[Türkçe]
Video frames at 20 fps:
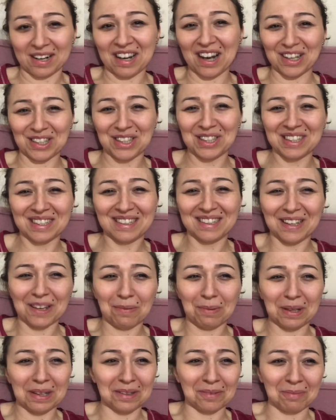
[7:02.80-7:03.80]
kaçtık
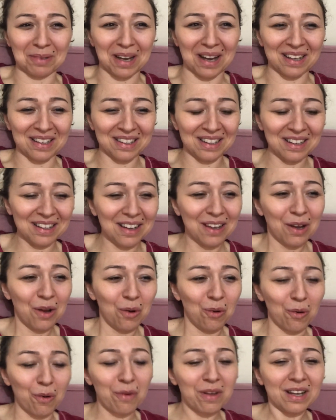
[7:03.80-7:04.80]
diyebilirim yani.
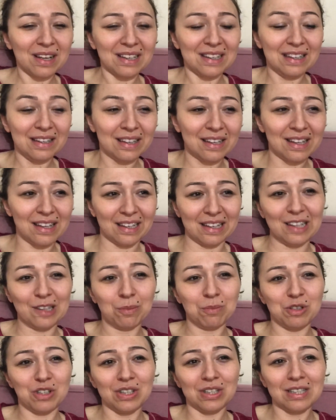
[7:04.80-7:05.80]
Oraya iyi ki de
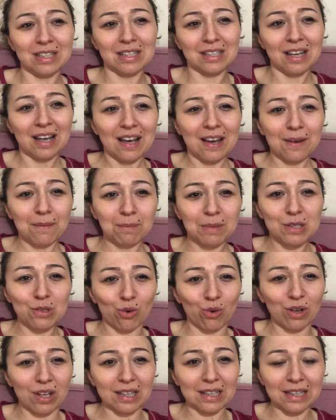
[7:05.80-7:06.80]
gitmişiz. Biz
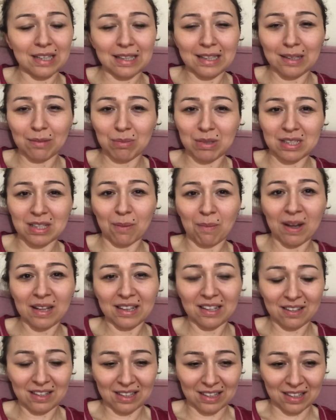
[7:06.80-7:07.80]
oraya gittiğimiz zaman
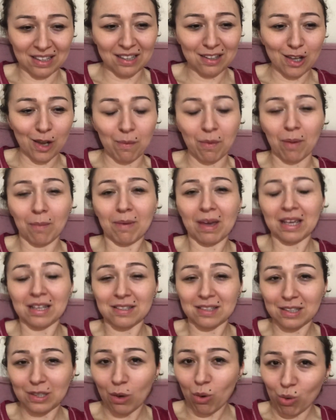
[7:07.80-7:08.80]
dedik ki tamam
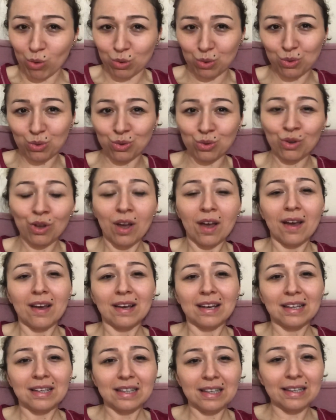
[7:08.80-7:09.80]
eski olsun
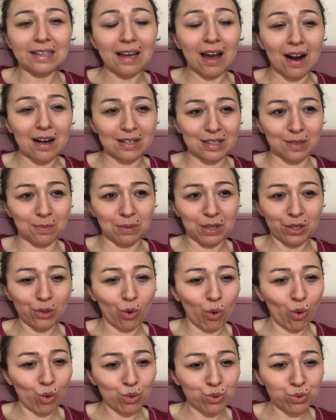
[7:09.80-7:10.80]
2 artı 1
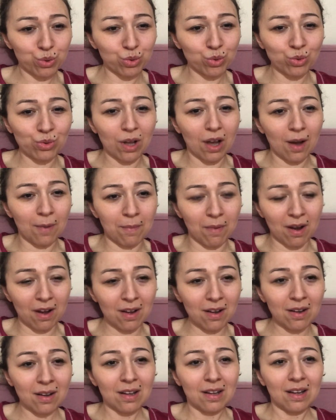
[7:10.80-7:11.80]
olsun
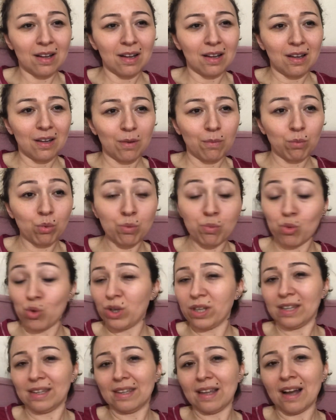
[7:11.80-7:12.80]
ama bu
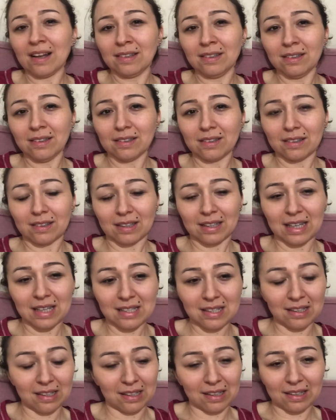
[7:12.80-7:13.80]
muhitten
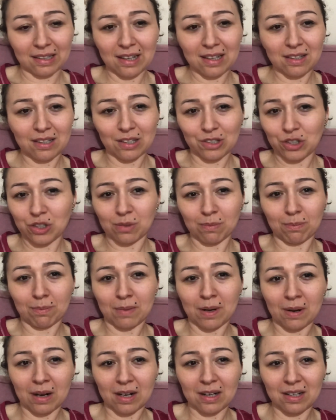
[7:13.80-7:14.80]
kesinlikle
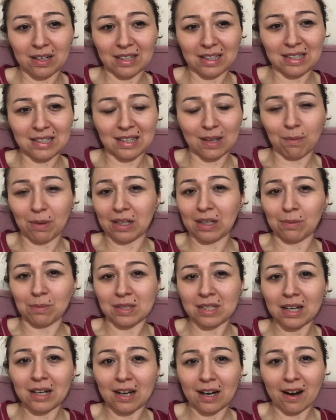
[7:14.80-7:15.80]
taşınmak
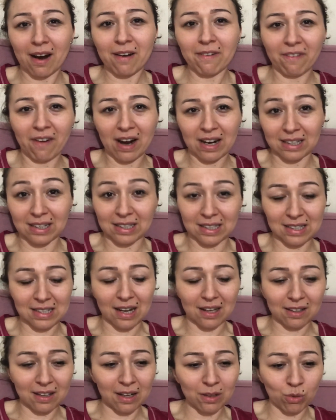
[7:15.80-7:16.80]
istemediğimize karar verdik
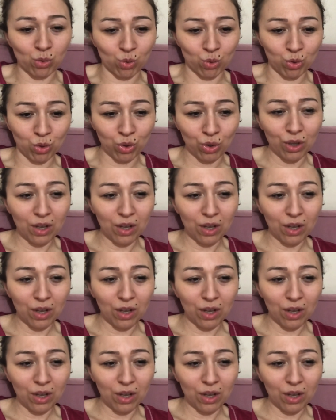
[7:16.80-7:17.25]
zaten. Onu